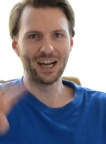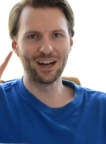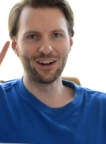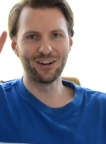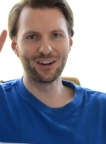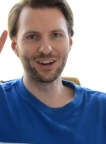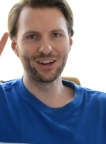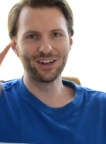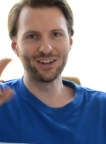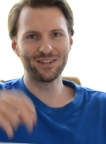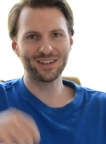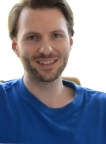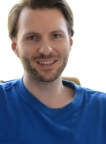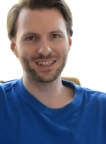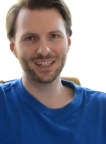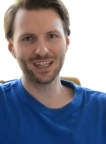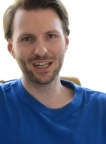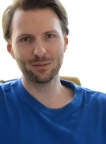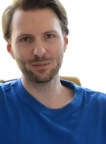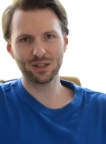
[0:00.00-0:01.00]
Hey Leute, was
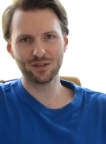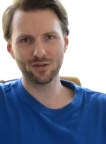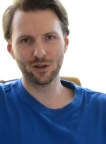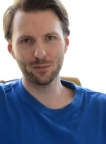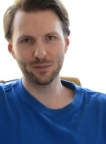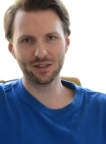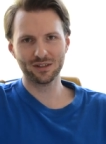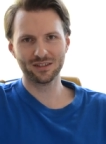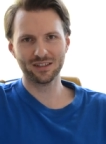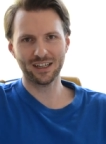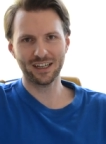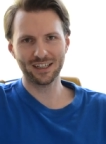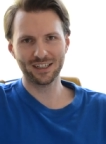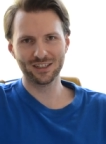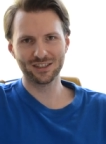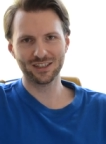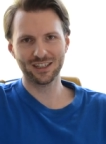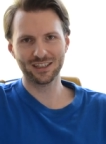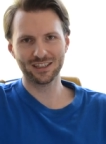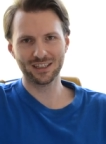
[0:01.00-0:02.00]
geht ab? Ich freue mich, dass ihr
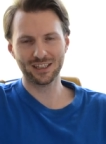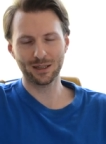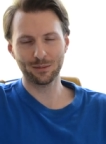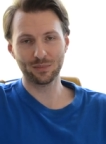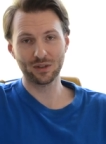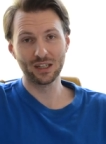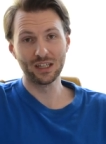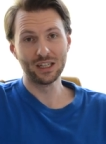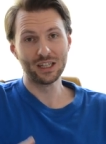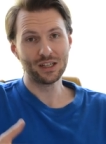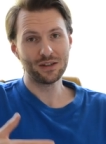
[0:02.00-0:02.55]
eingeschaltet habt.